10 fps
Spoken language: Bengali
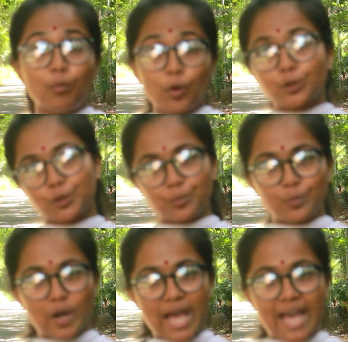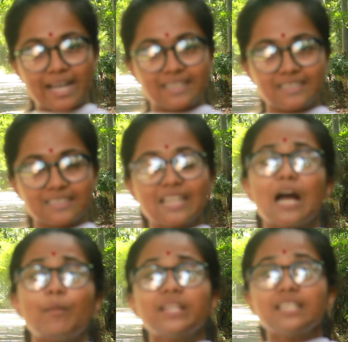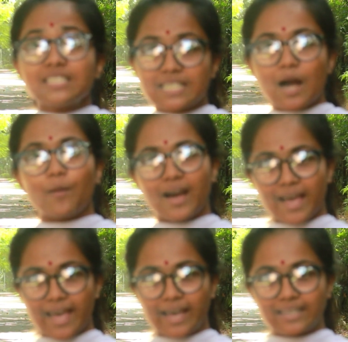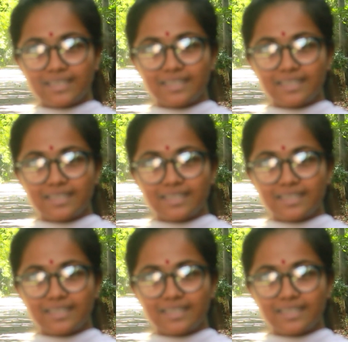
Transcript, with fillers: বক্তব্য এক আমাদের চাওয়া এক